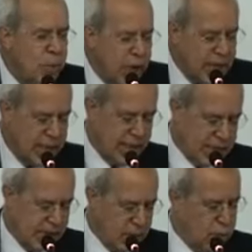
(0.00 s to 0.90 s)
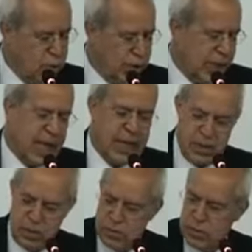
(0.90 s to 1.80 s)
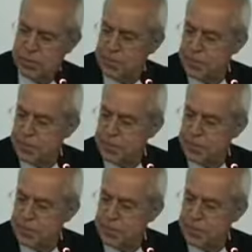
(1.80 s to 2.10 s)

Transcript: por hacerse uno de tantos.